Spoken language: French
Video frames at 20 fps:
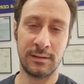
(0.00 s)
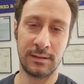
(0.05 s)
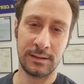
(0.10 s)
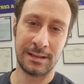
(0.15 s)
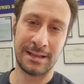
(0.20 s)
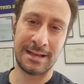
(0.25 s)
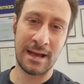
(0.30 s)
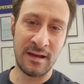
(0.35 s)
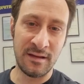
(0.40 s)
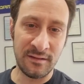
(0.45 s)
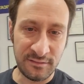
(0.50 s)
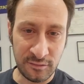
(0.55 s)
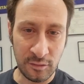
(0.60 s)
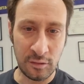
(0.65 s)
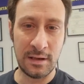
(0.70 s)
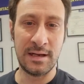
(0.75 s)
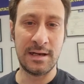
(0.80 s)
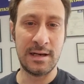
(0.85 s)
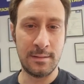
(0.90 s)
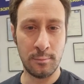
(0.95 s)
qu'un seul
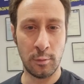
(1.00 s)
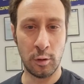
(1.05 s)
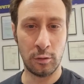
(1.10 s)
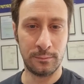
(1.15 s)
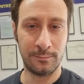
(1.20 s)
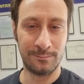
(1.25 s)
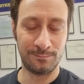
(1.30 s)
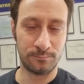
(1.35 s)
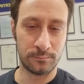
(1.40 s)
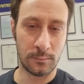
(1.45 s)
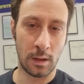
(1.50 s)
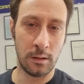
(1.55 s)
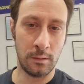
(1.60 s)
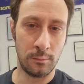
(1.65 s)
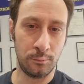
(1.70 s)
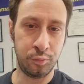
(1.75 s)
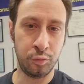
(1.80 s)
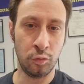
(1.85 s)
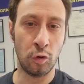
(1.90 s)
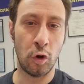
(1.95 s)
élément
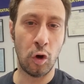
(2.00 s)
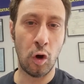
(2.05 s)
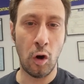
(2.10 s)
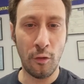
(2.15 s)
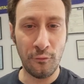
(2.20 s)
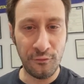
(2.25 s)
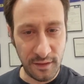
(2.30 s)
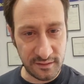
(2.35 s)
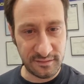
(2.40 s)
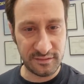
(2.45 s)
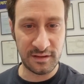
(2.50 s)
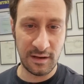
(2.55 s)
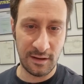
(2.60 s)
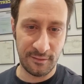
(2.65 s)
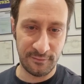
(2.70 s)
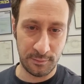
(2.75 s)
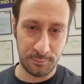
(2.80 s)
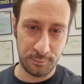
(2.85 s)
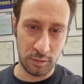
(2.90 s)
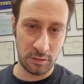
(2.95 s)
pour renverser la
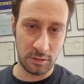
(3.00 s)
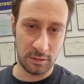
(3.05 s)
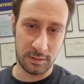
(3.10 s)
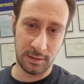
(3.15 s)
vapeur,